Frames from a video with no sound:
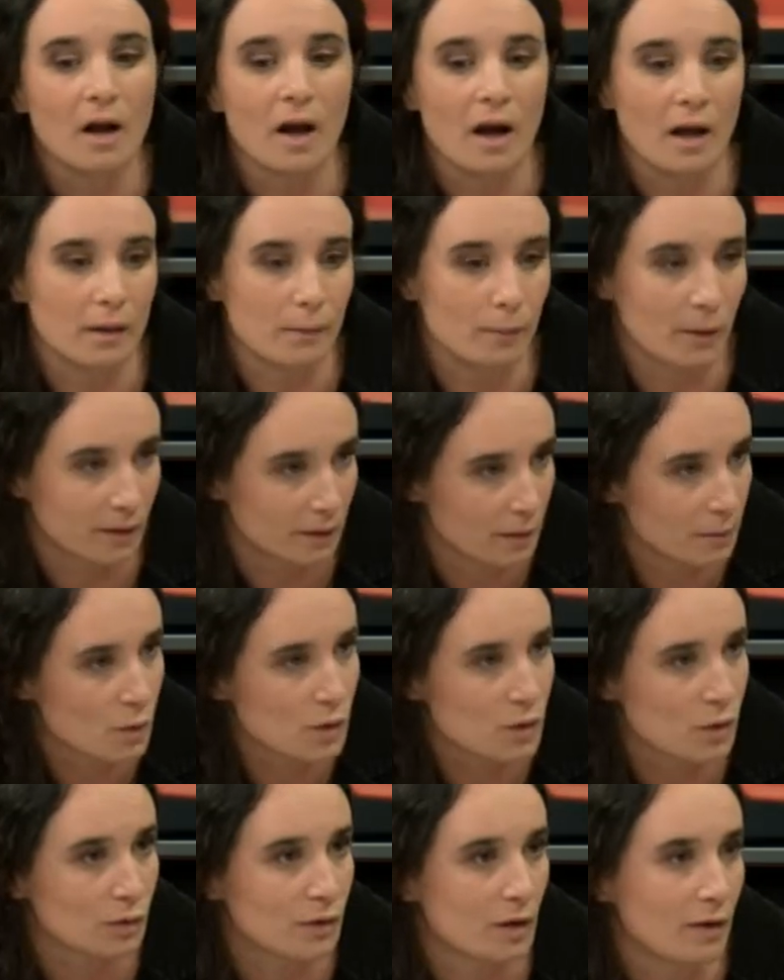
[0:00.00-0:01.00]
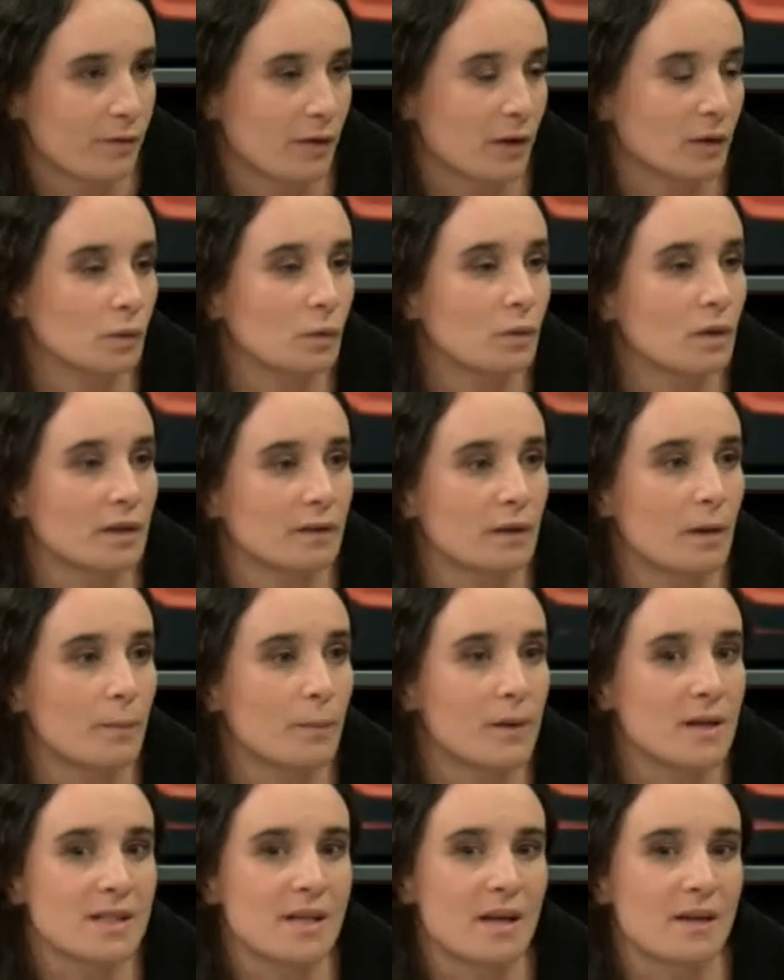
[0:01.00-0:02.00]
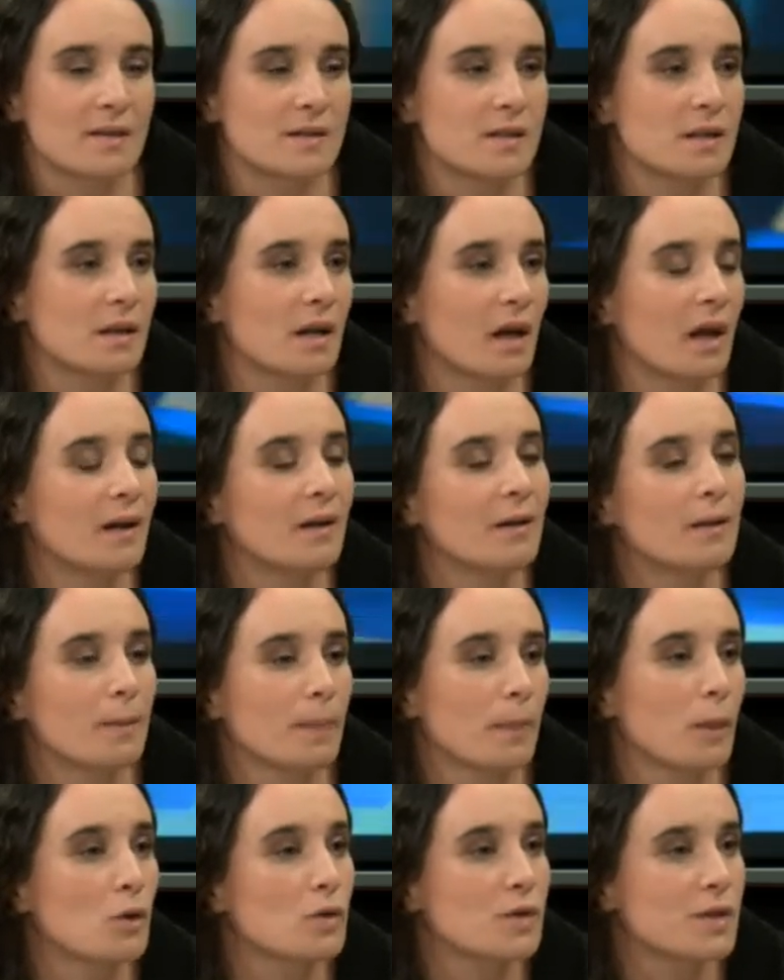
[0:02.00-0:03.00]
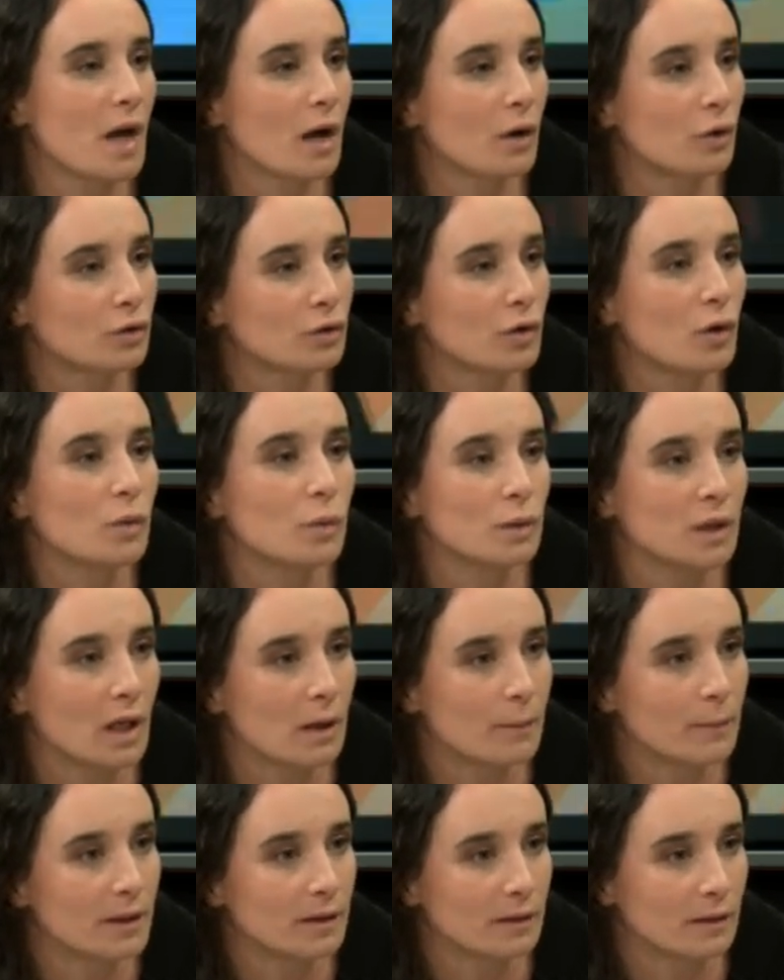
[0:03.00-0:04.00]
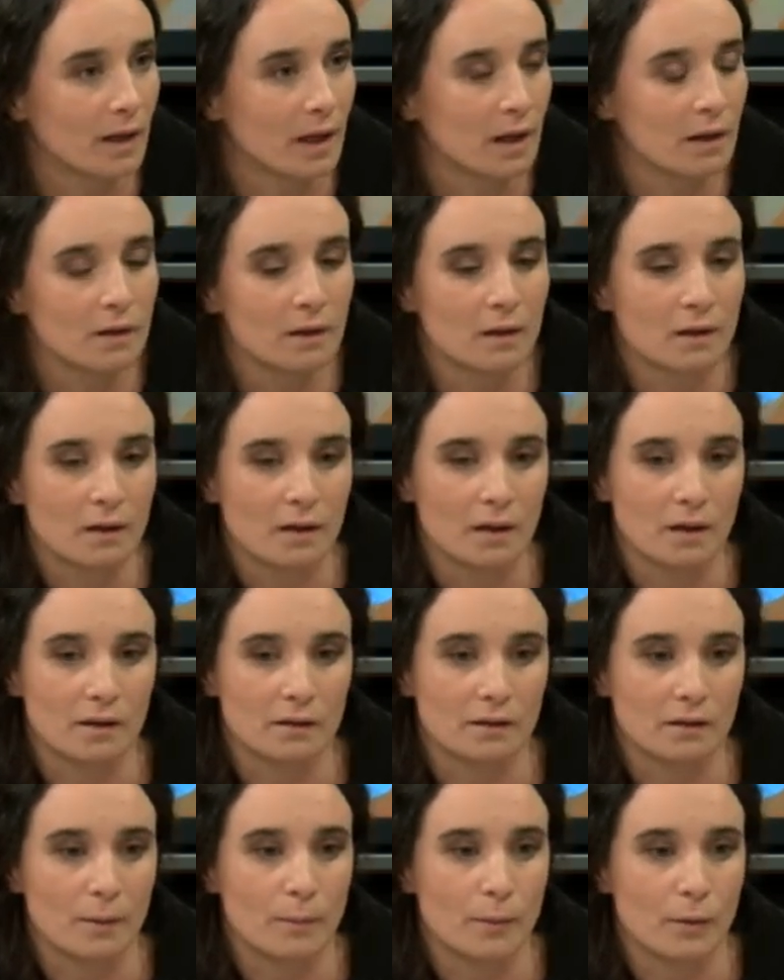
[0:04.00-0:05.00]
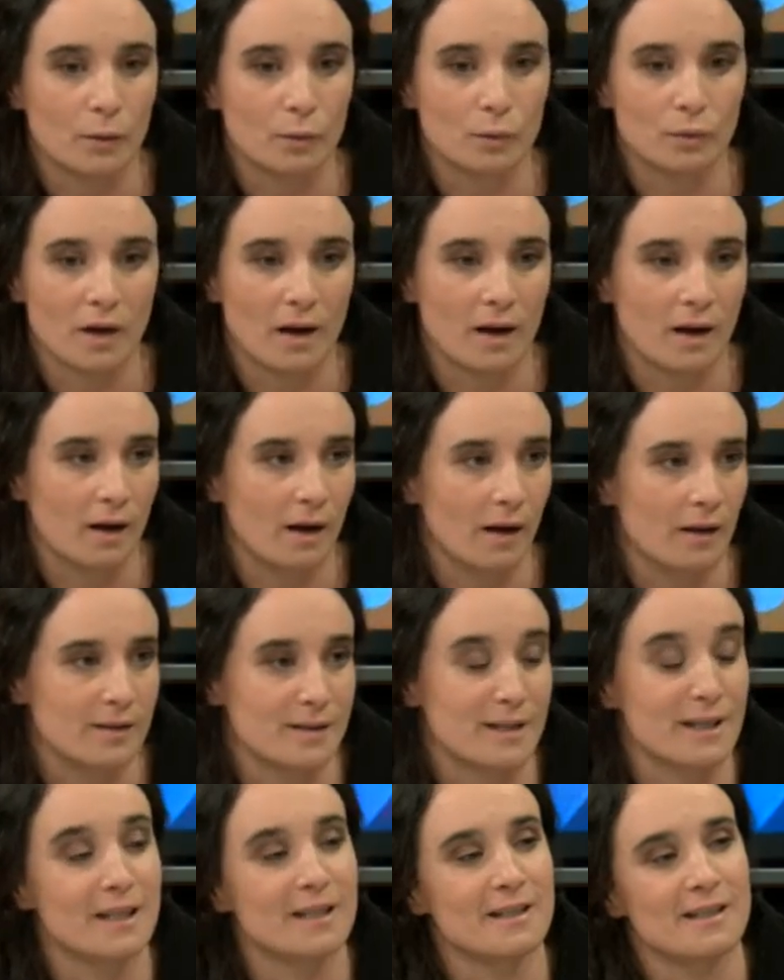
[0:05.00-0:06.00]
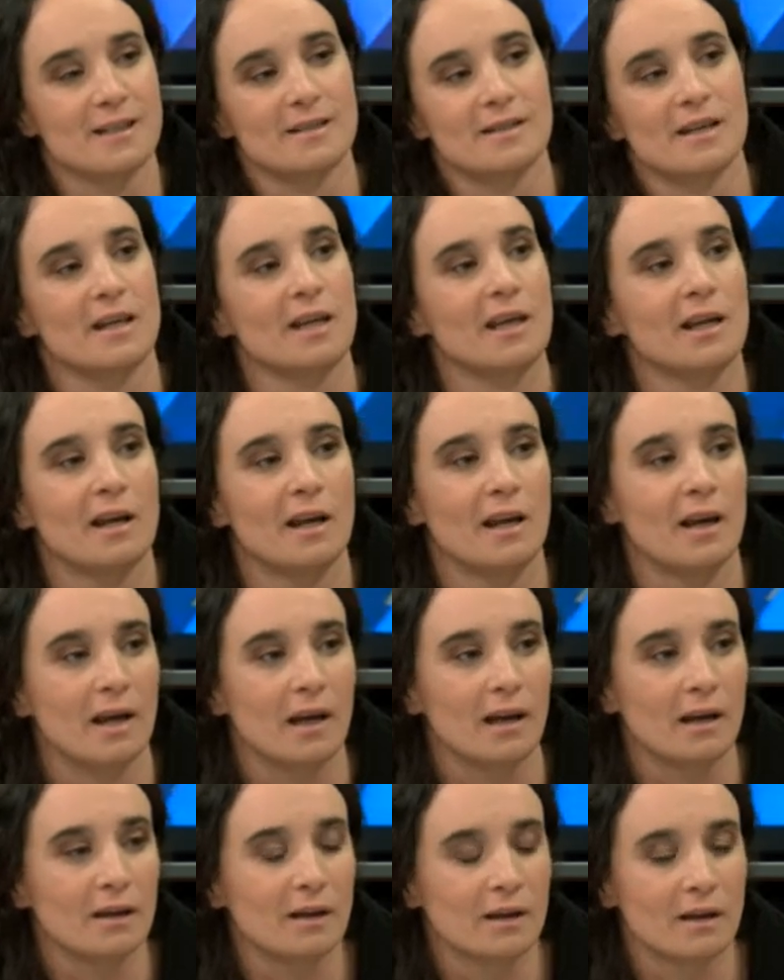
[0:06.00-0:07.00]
advertimos otras facturas a esta empresa, es decir, que no se agotó únicamente este, por una, si, se quiere,